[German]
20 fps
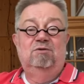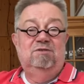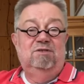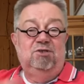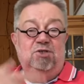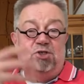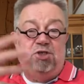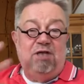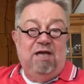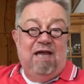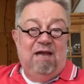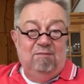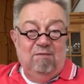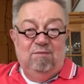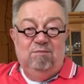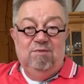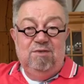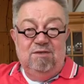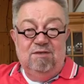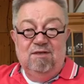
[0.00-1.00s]
Und ich
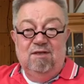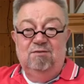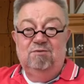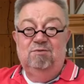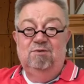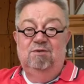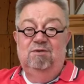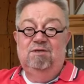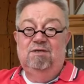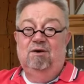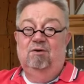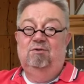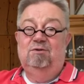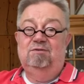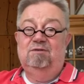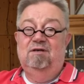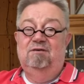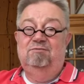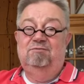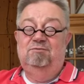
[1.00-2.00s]
schäme mich natürlich
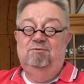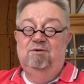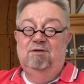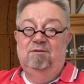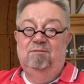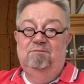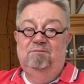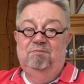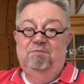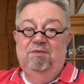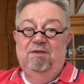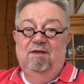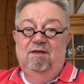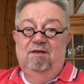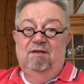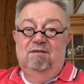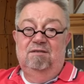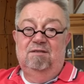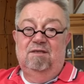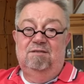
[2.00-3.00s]
auch dafür,
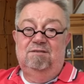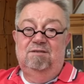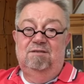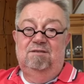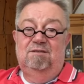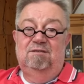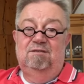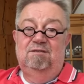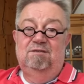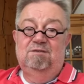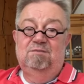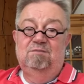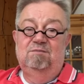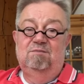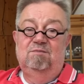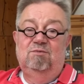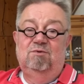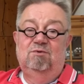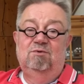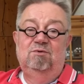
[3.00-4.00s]
dass ich
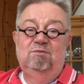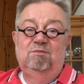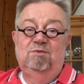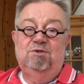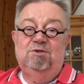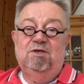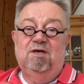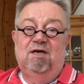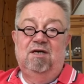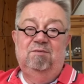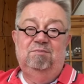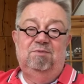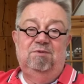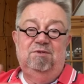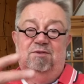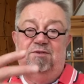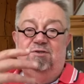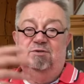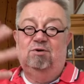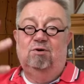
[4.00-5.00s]
diesem
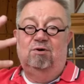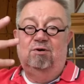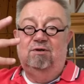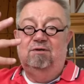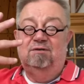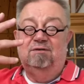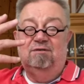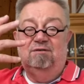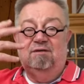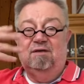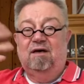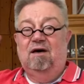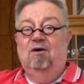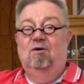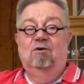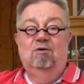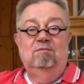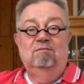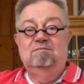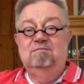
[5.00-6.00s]
unbeschreiblich tollen
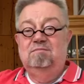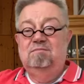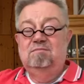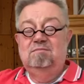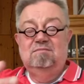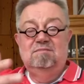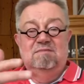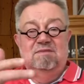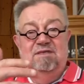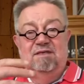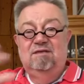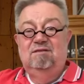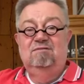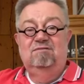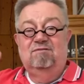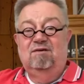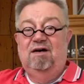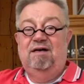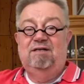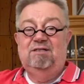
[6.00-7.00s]

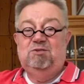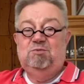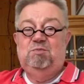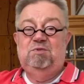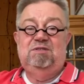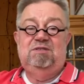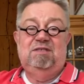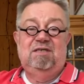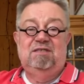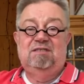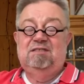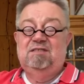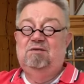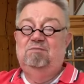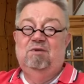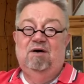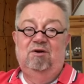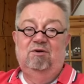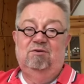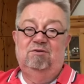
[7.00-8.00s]
Traumhinweis bis jetzt
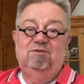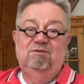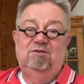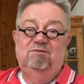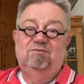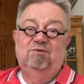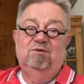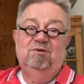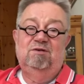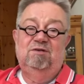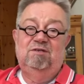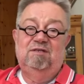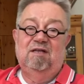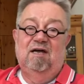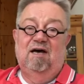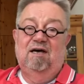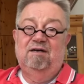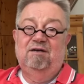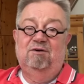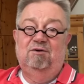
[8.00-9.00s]
immer noch nicht wirklich
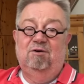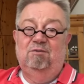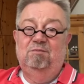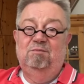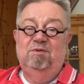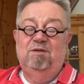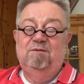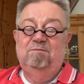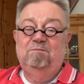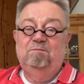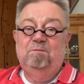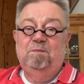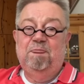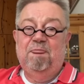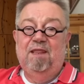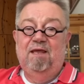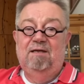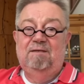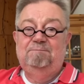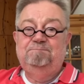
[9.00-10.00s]
nachgekommen bin.
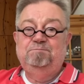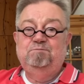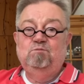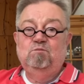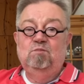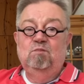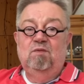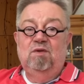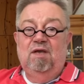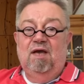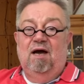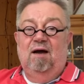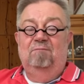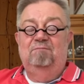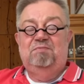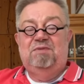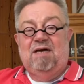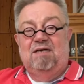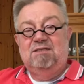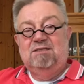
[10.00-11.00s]
Ja,
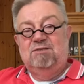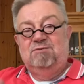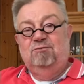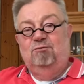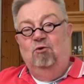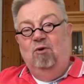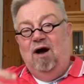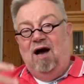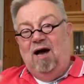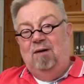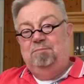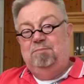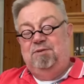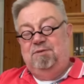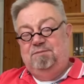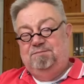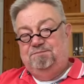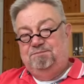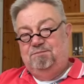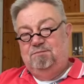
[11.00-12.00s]
das
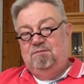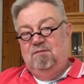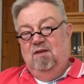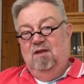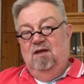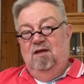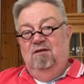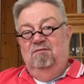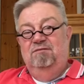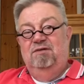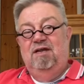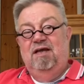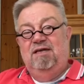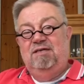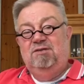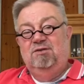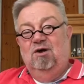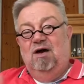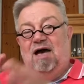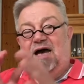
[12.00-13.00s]
vorab.
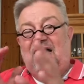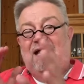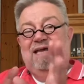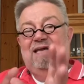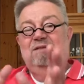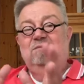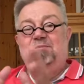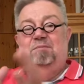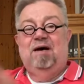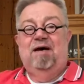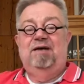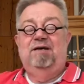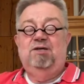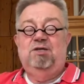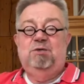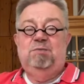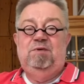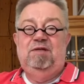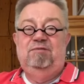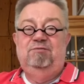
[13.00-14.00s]
Vielleicht noch ein
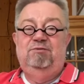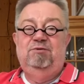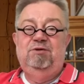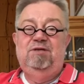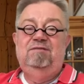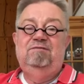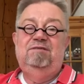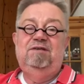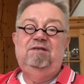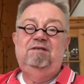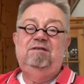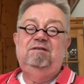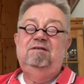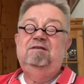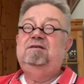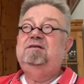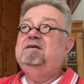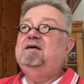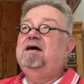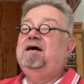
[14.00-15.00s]
Beispiel für die
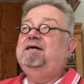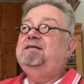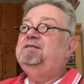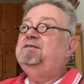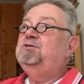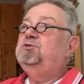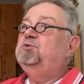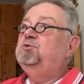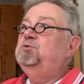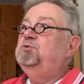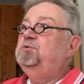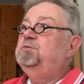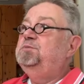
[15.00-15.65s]
Wichtigkeit des